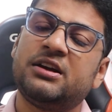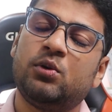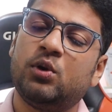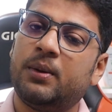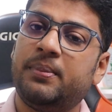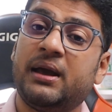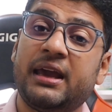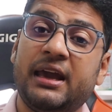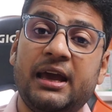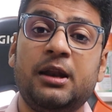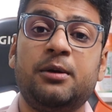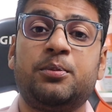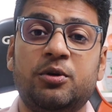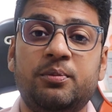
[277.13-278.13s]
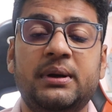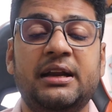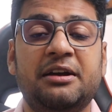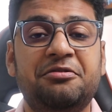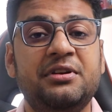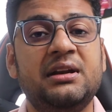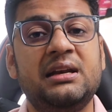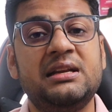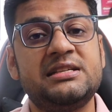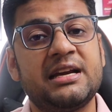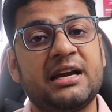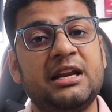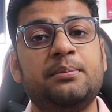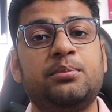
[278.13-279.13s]
সেগুলো আপনাকে হেল্প করবে ডেফিনেটলি
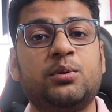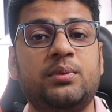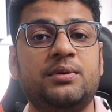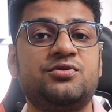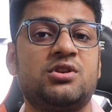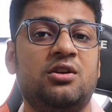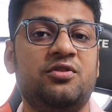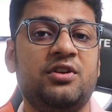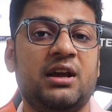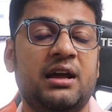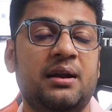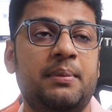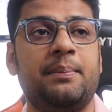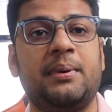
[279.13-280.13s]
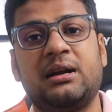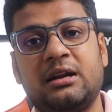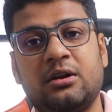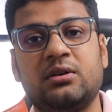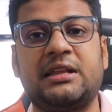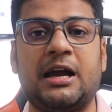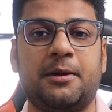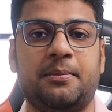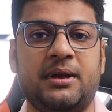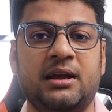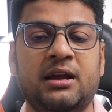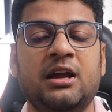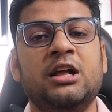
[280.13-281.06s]
সেখানে প্রবলেম সলভিংয়ের ব্যাপারটাও থাকবে